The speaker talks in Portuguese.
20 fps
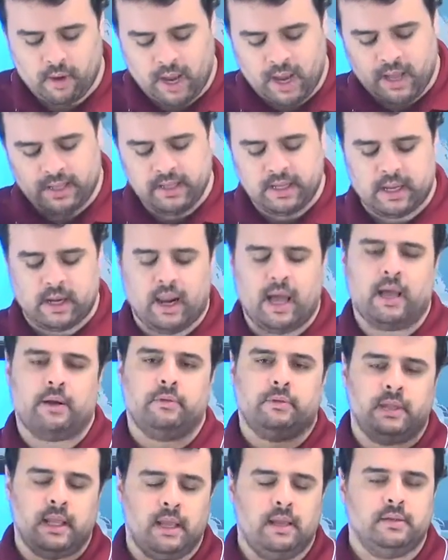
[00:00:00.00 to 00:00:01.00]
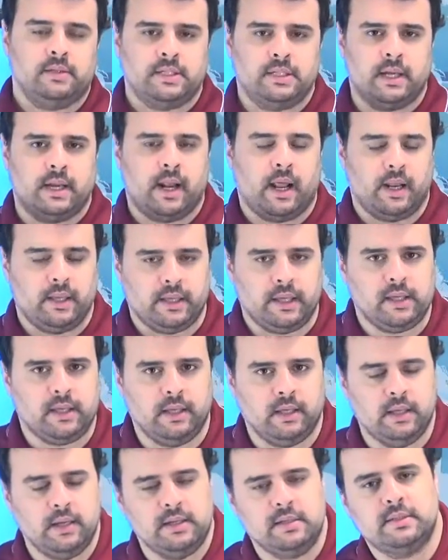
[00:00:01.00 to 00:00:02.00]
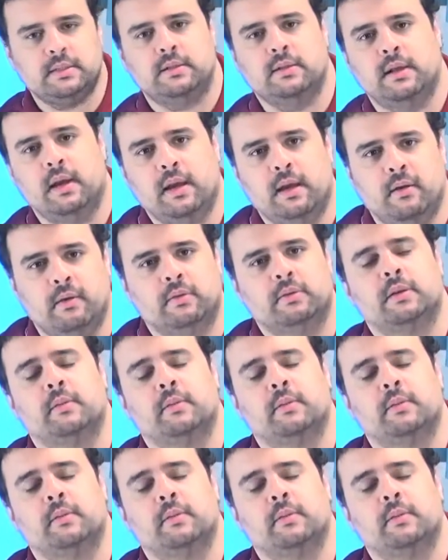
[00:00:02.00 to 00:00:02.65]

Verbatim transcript: ah, e claro, tem Sir Alec Guinness, né,